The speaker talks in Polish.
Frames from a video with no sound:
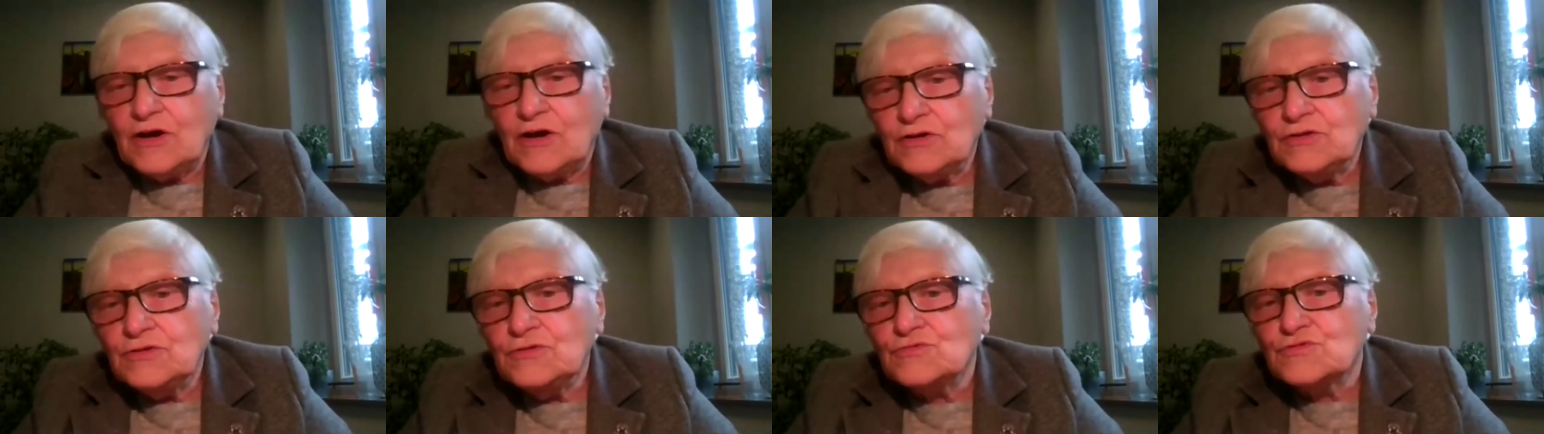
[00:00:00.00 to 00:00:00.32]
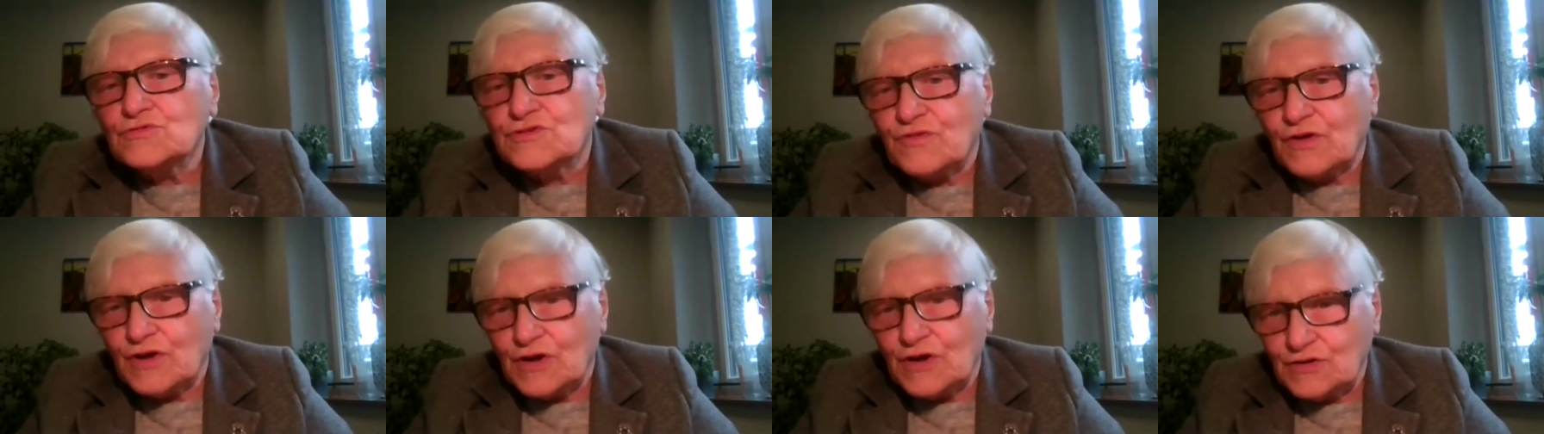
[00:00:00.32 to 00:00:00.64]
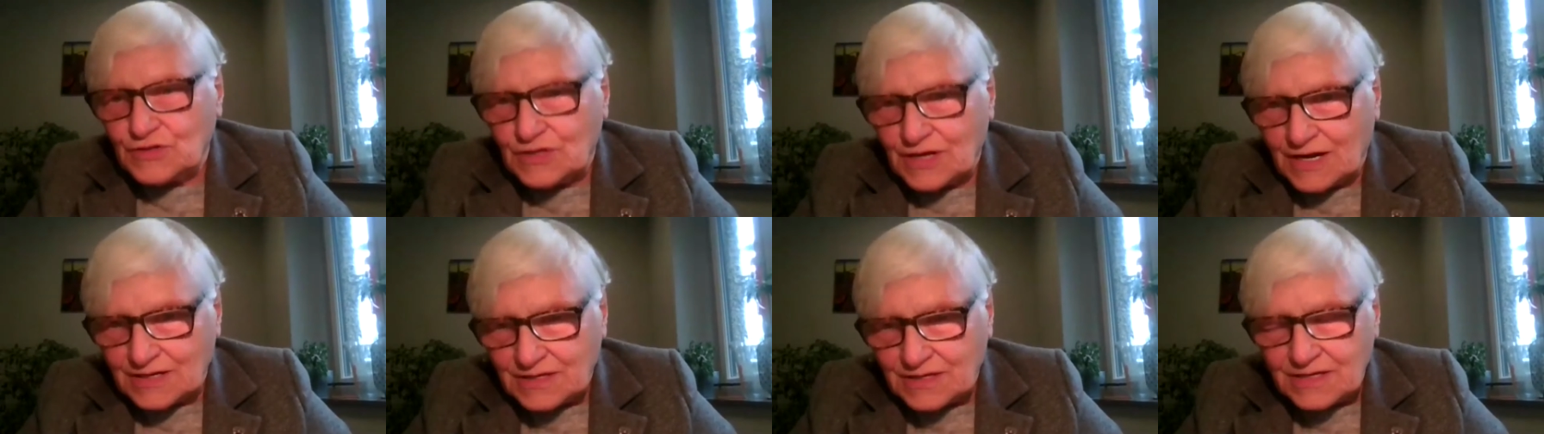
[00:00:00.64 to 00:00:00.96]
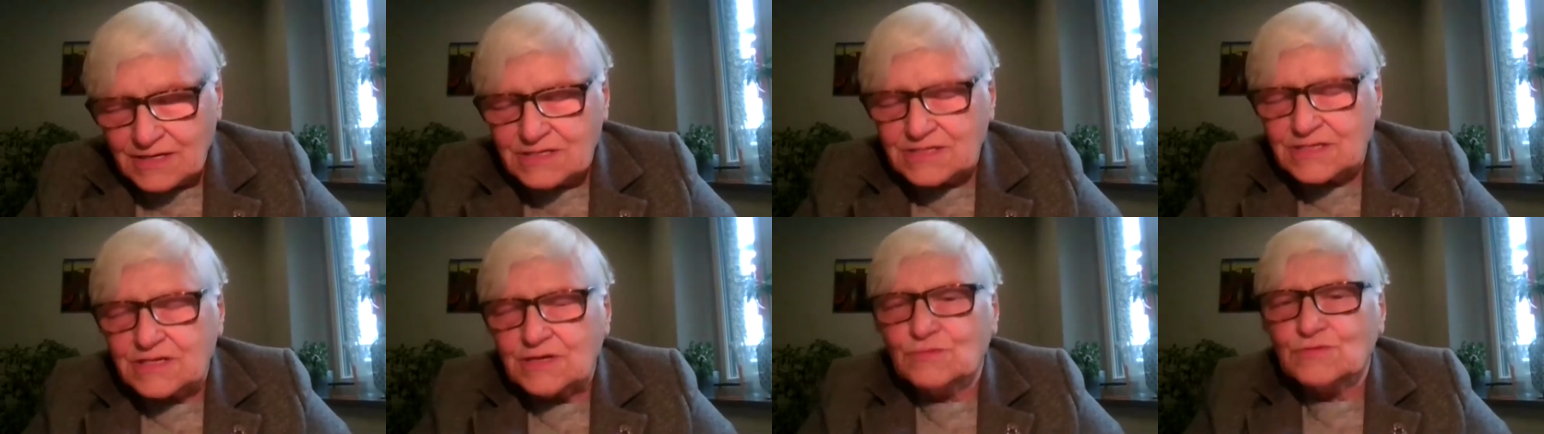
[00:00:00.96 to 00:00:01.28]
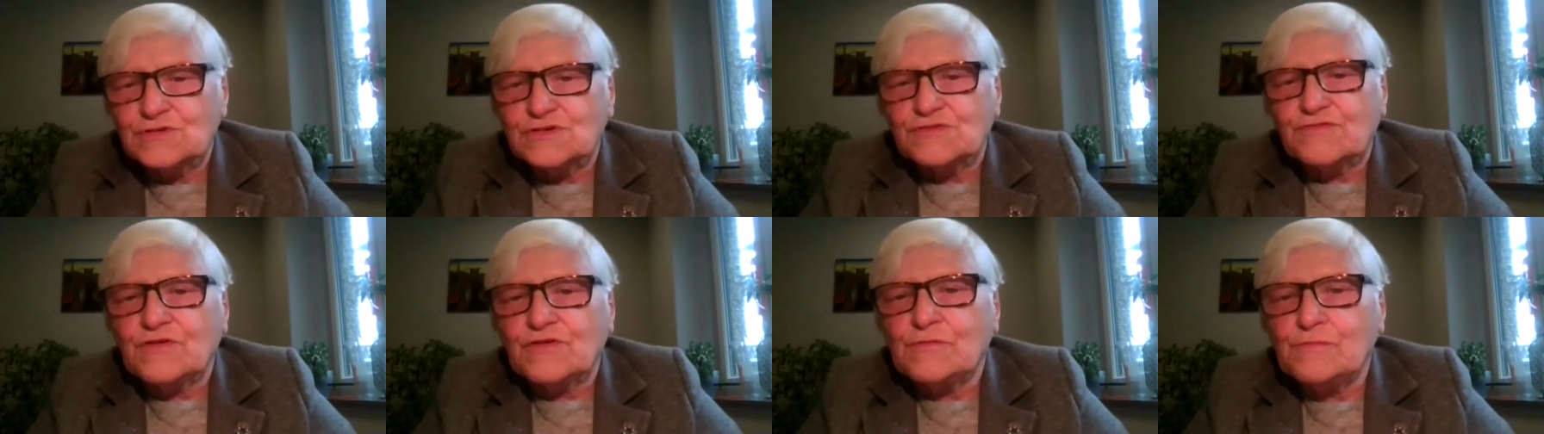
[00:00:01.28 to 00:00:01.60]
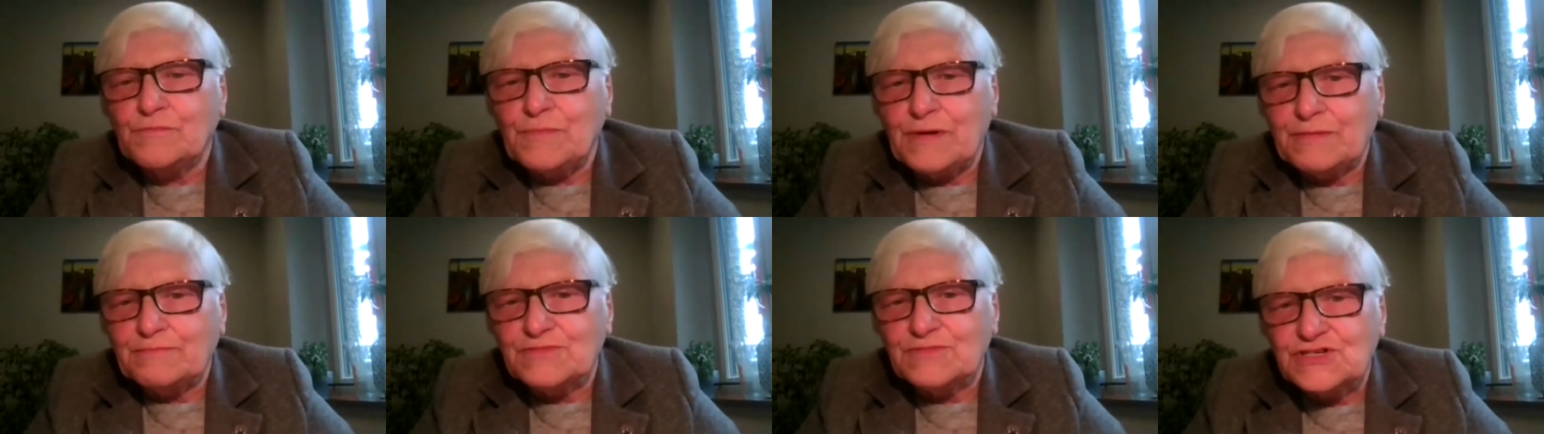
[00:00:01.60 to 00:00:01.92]
Nie wiadomo z całą
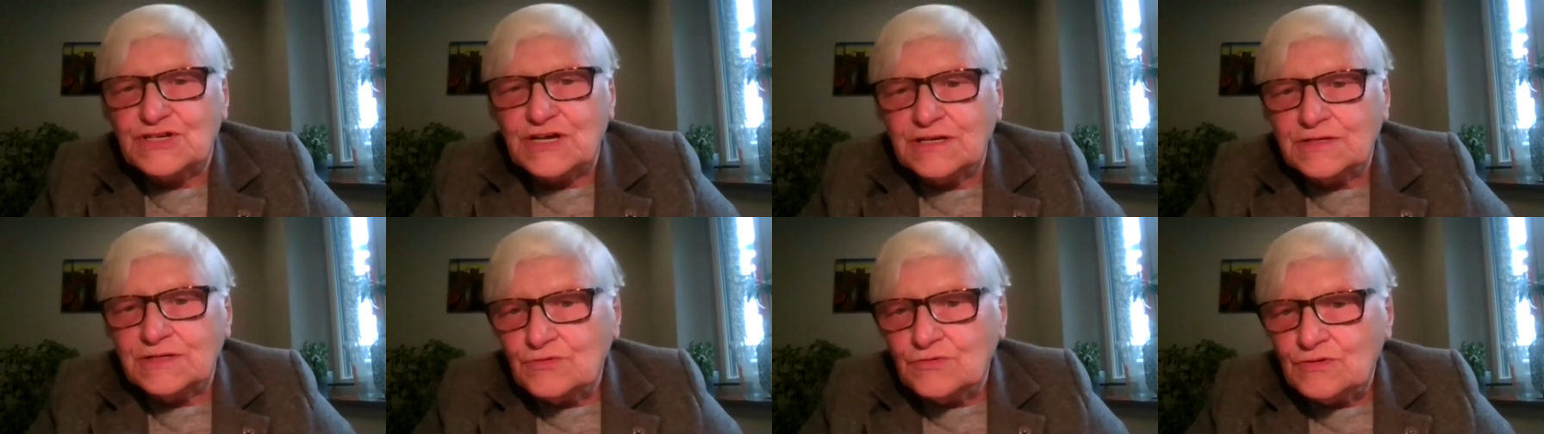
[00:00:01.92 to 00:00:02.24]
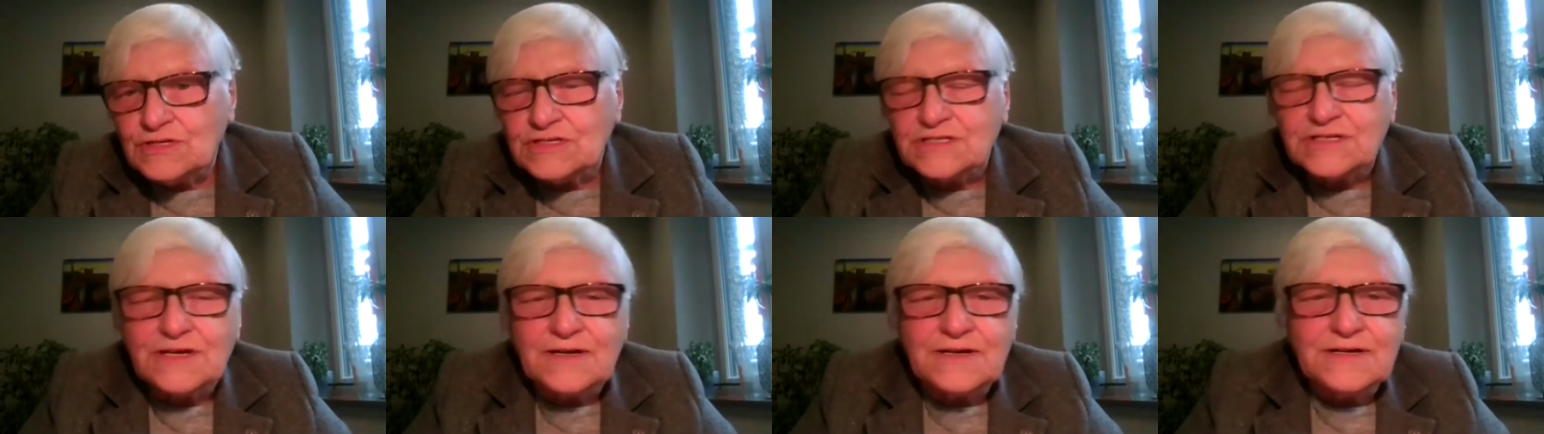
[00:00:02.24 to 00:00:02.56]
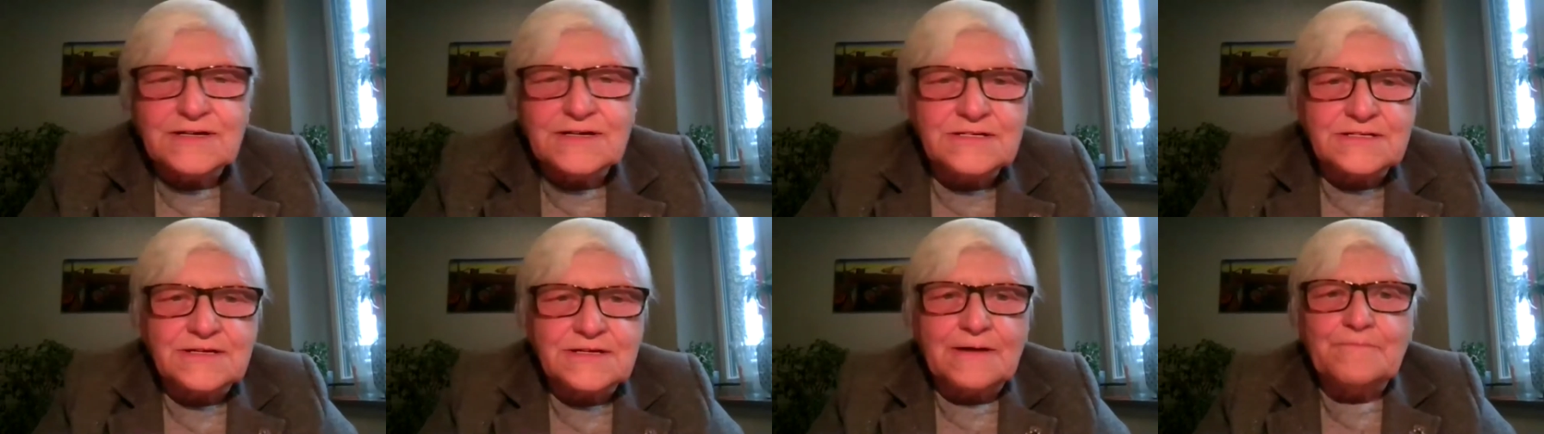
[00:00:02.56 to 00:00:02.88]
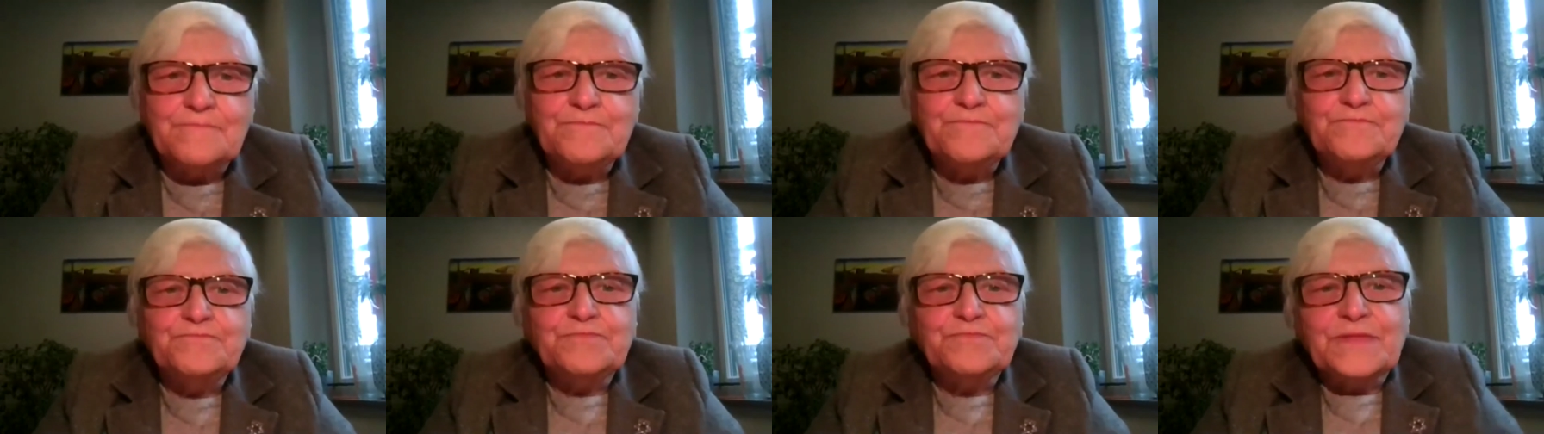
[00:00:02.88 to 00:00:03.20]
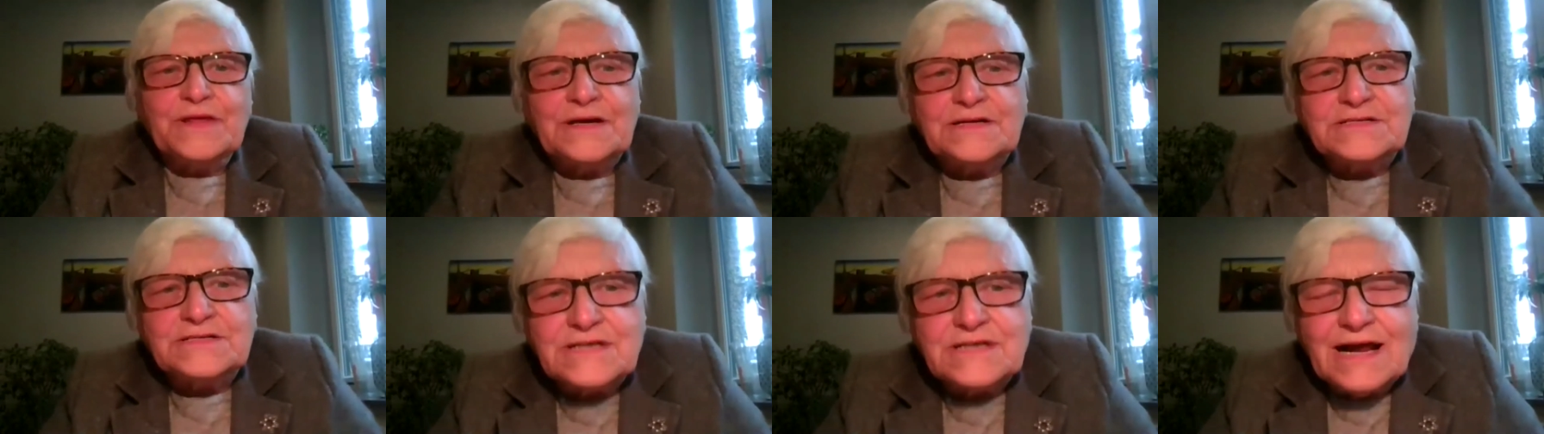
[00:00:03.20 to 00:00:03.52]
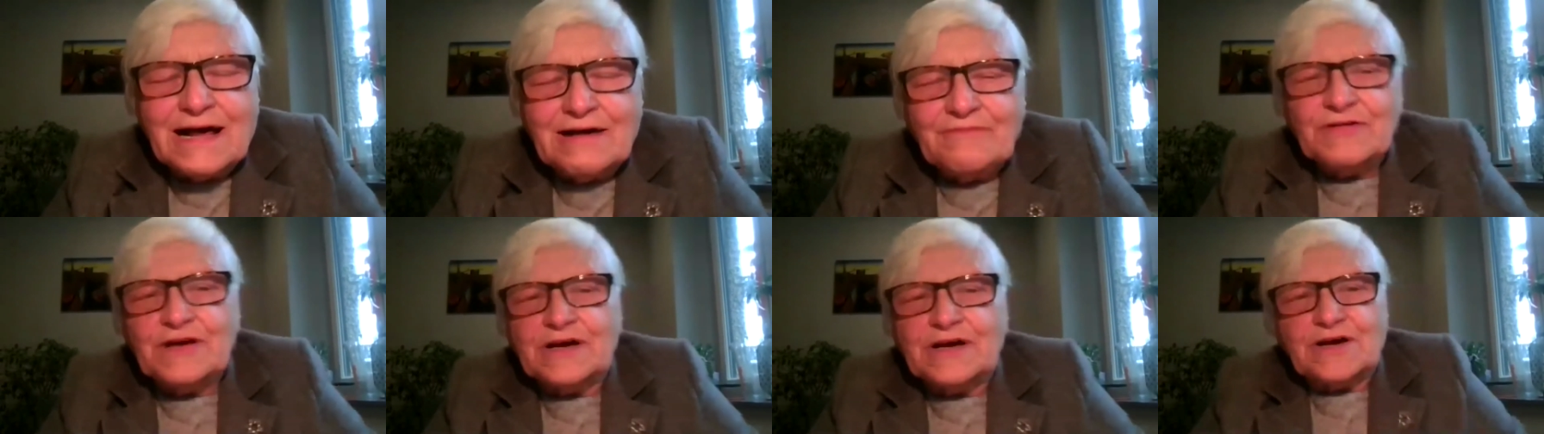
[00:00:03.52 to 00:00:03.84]
pewnością, czy wygrali, czy
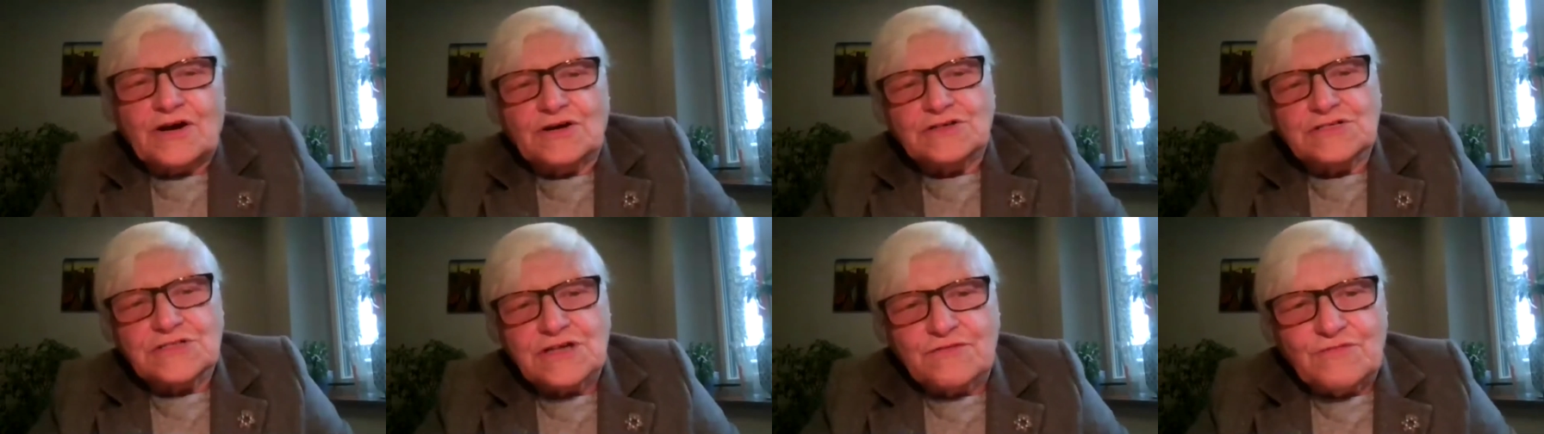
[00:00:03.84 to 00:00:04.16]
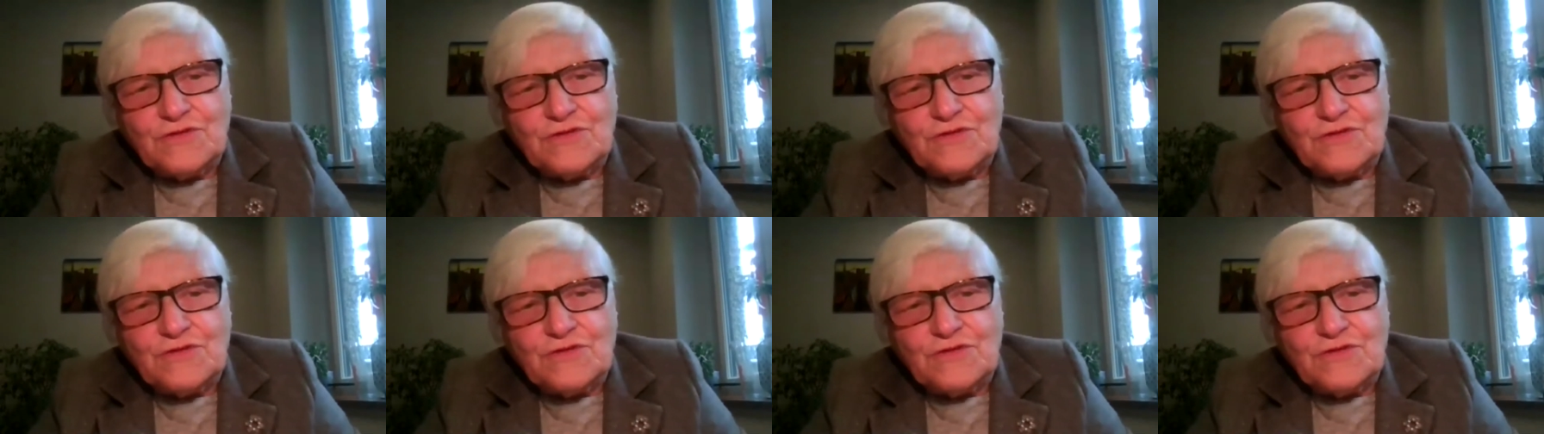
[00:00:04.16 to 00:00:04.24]
przegrali,